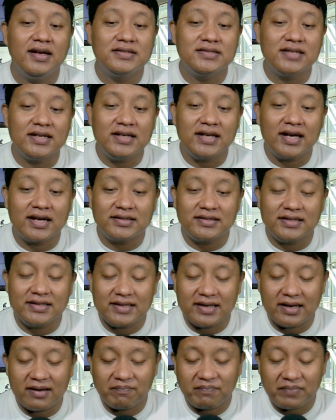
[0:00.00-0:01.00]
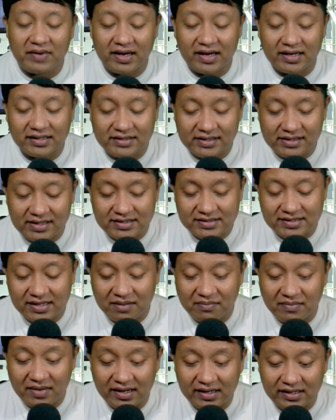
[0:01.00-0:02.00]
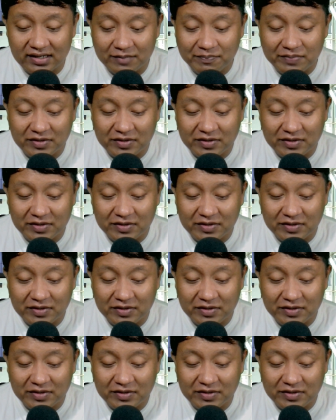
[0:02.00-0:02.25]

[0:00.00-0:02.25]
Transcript: Jadi artinya apa? Artinya selama ini